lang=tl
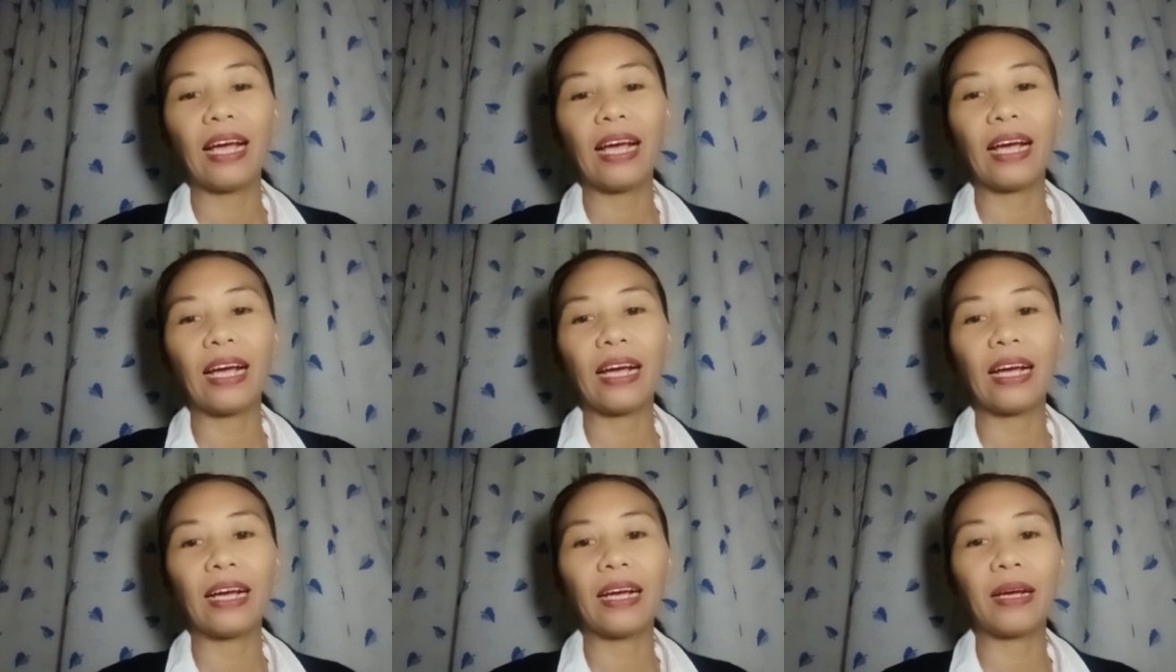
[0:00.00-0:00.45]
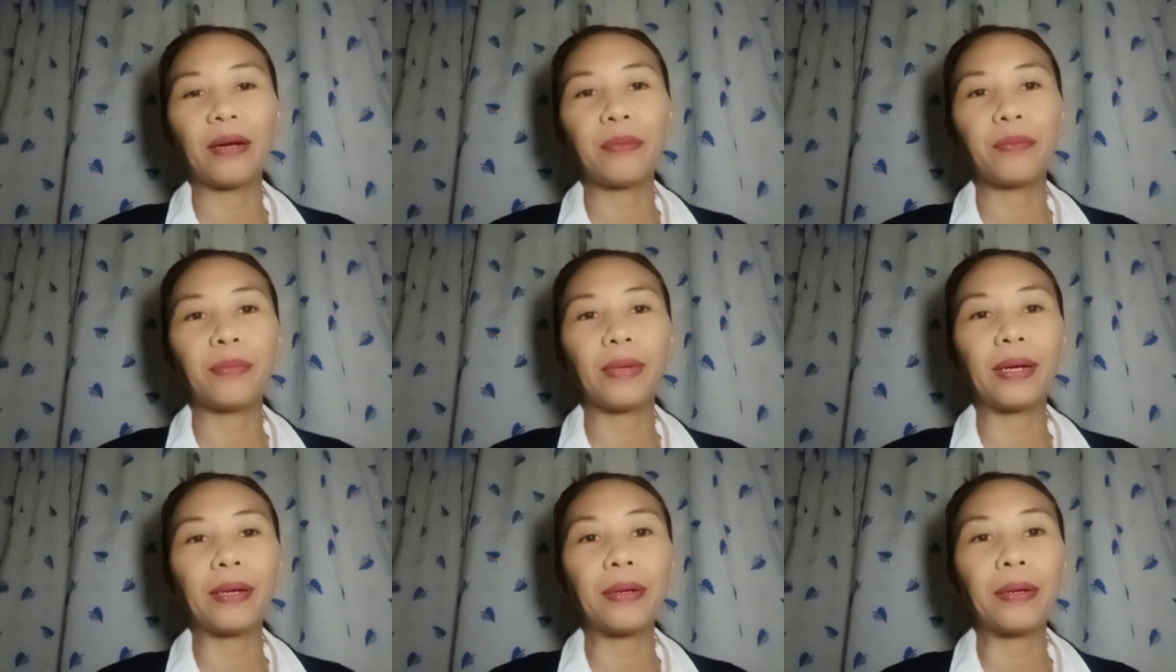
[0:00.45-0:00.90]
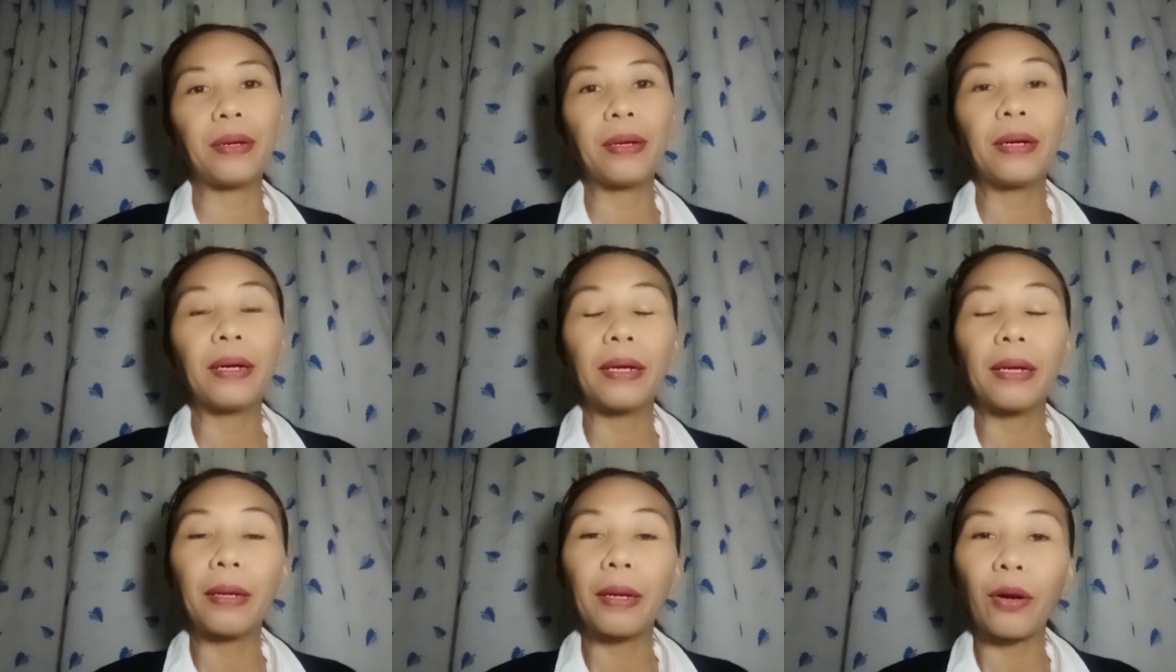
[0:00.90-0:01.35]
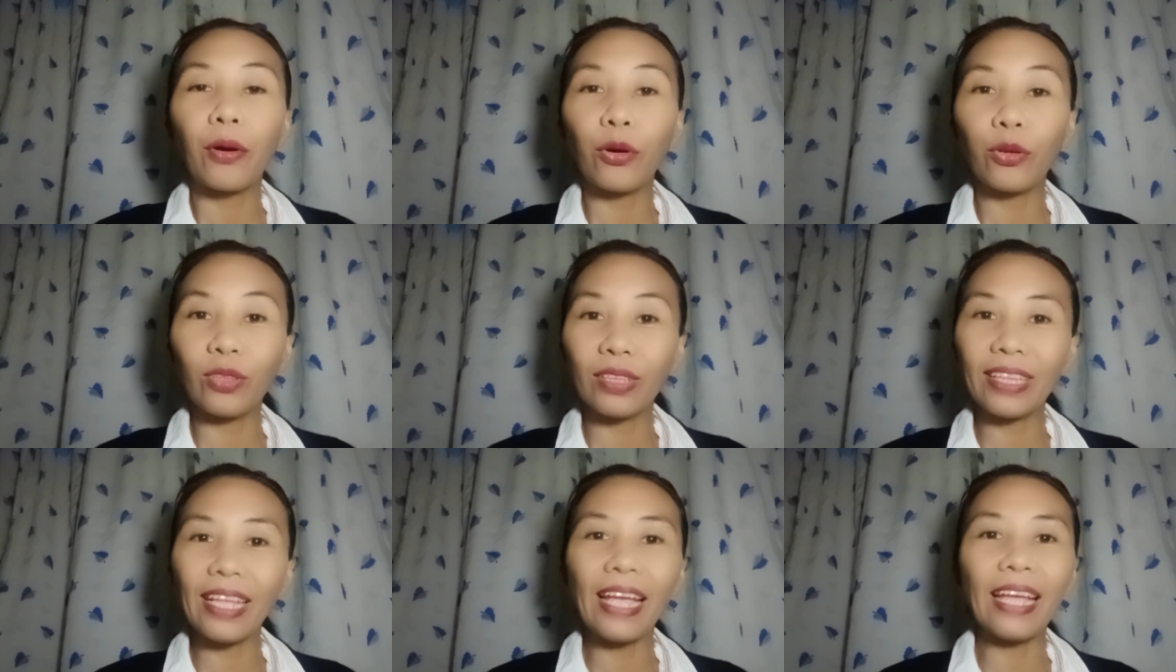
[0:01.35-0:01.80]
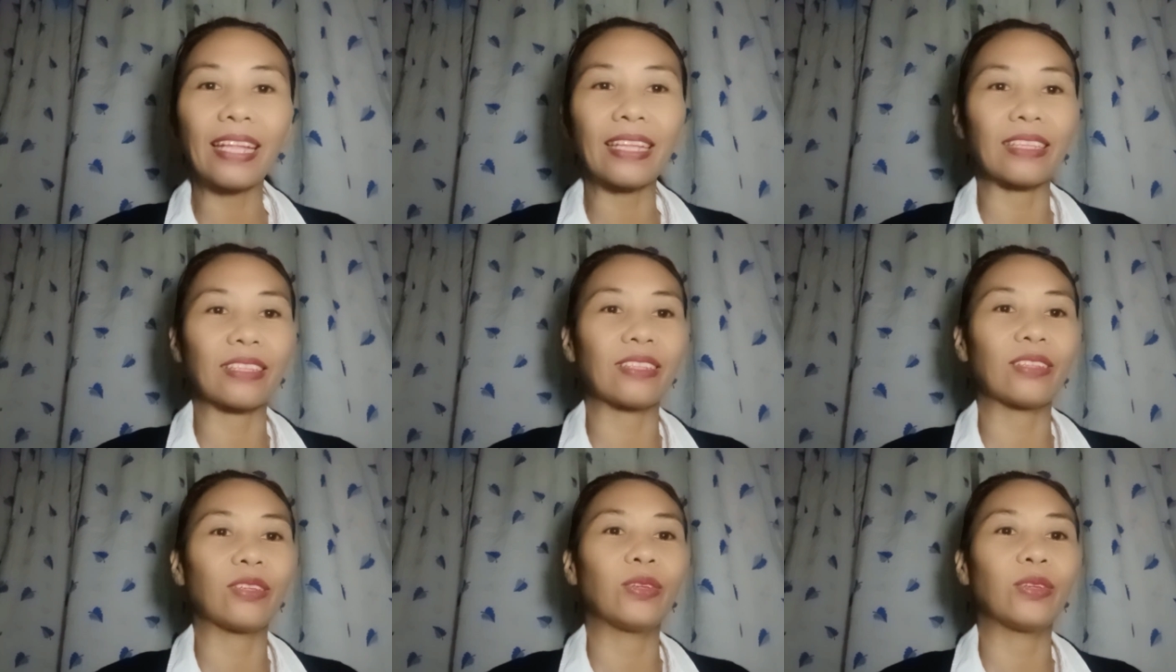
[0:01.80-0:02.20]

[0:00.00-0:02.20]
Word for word: um, content.